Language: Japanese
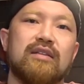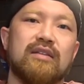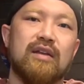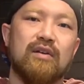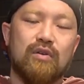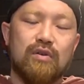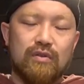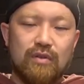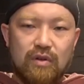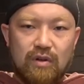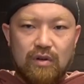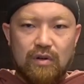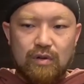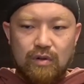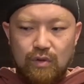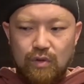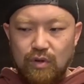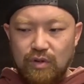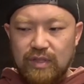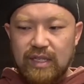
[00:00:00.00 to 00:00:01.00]
でこの
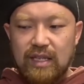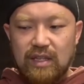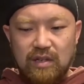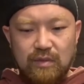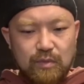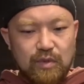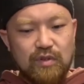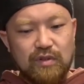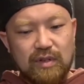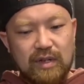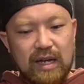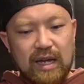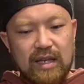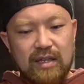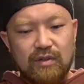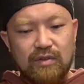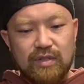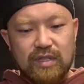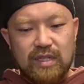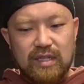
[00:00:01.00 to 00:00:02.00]
合成と分
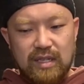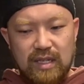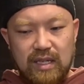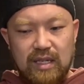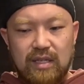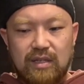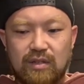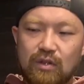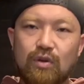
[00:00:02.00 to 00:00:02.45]
解のうちに